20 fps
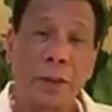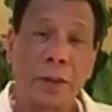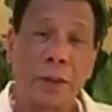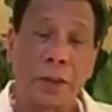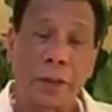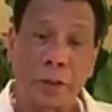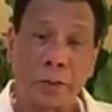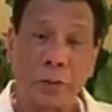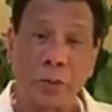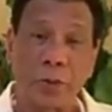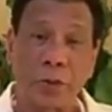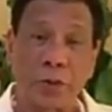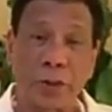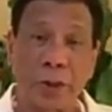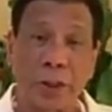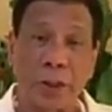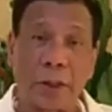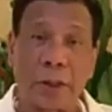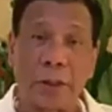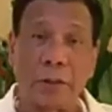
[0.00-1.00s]
dito
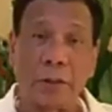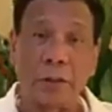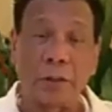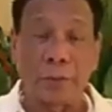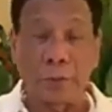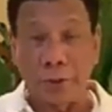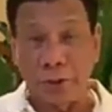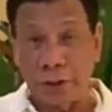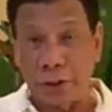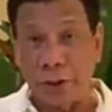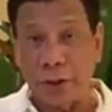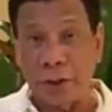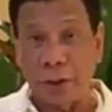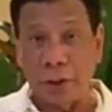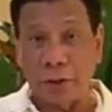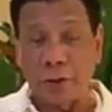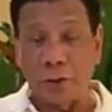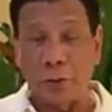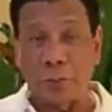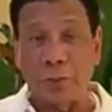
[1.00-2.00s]
sa
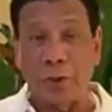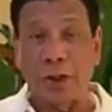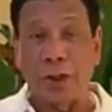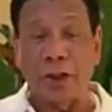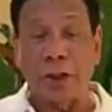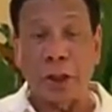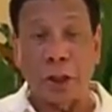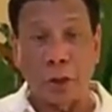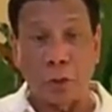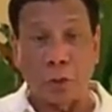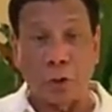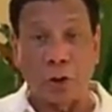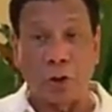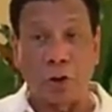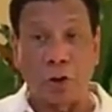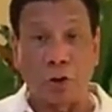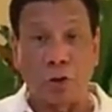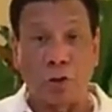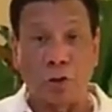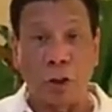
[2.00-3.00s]
opisina ko,
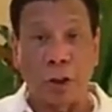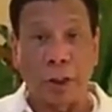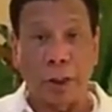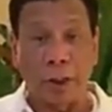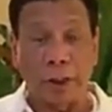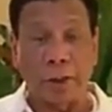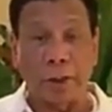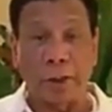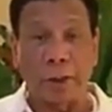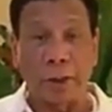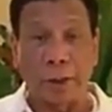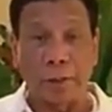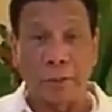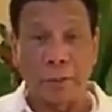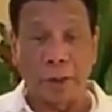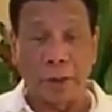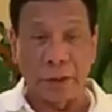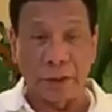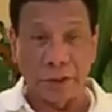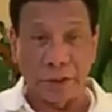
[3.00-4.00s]
pinatawag ko lahat
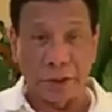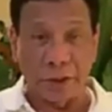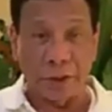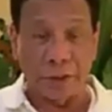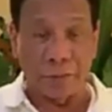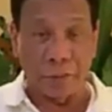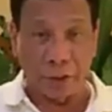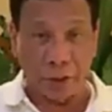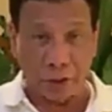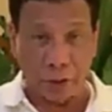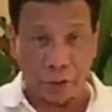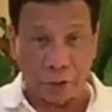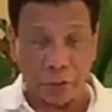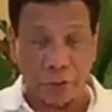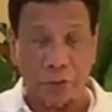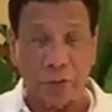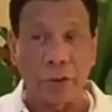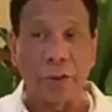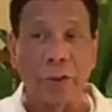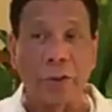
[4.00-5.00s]
ng mga city mayor.
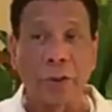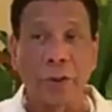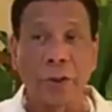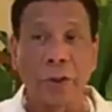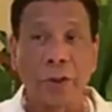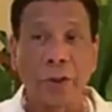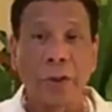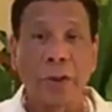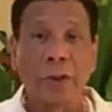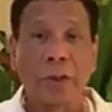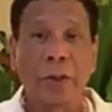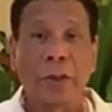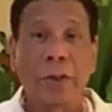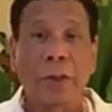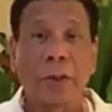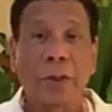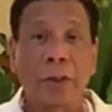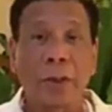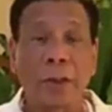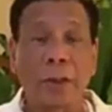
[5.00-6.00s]

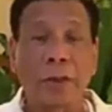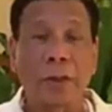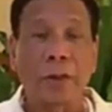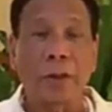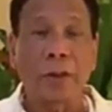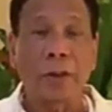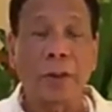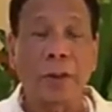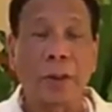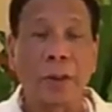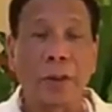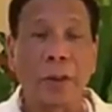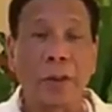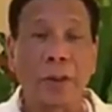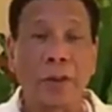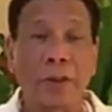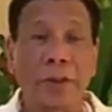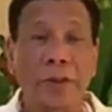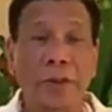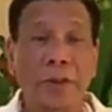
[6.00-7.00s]
At
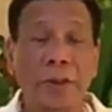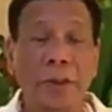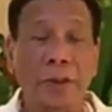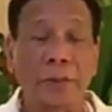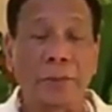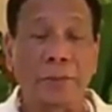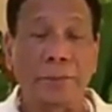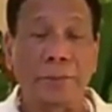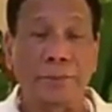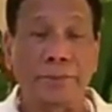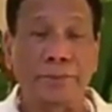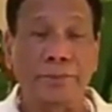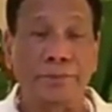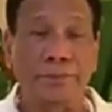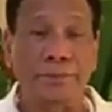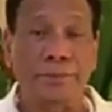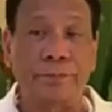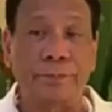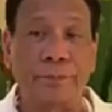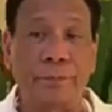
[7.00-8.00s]
uh,
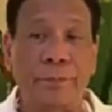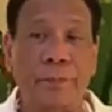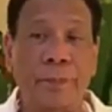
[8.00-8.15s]
ah,